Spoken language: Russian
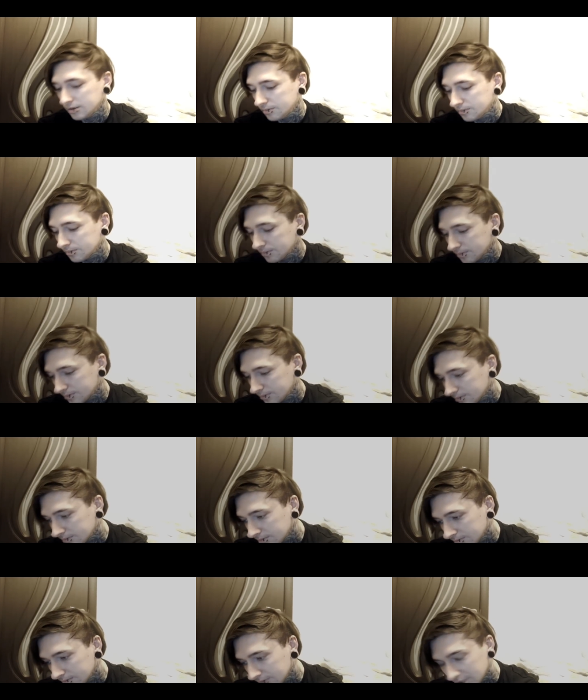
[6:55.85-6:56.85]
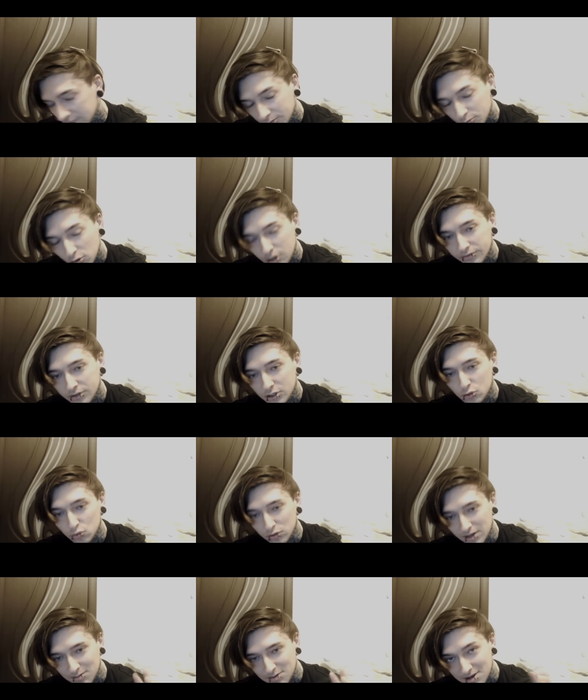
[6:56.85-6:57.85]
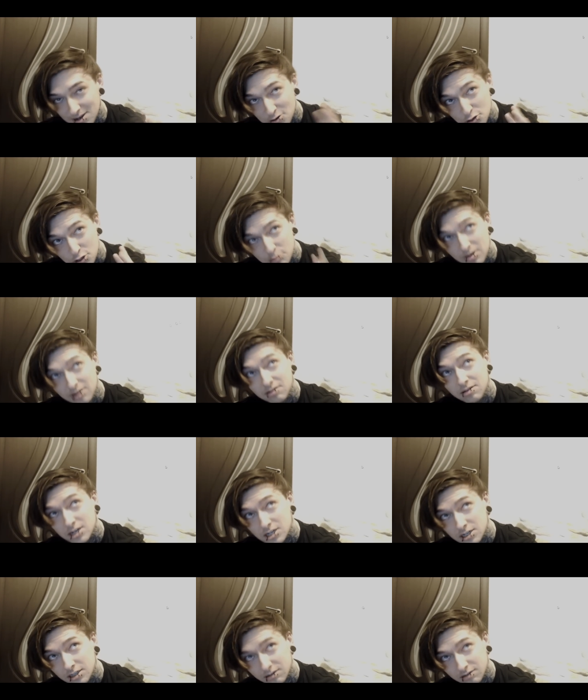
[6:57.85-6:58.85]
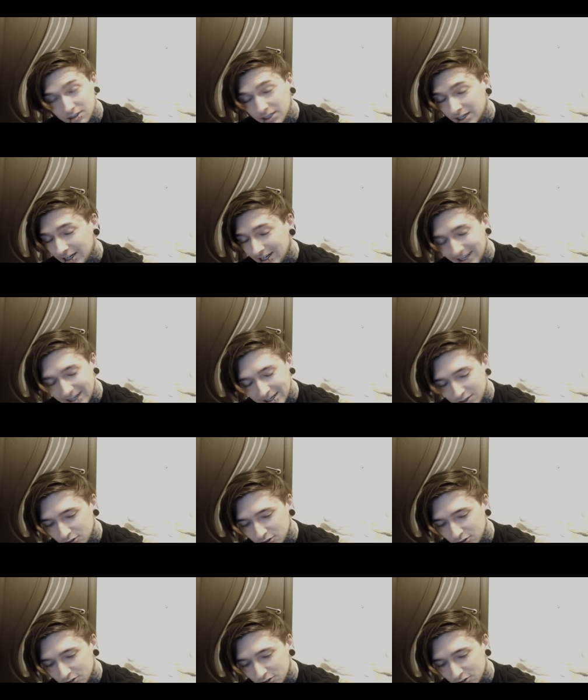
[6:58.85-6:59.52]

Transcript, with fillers: Хм. До тех пор вищу там, короче, подвешенный, задыхаюсь,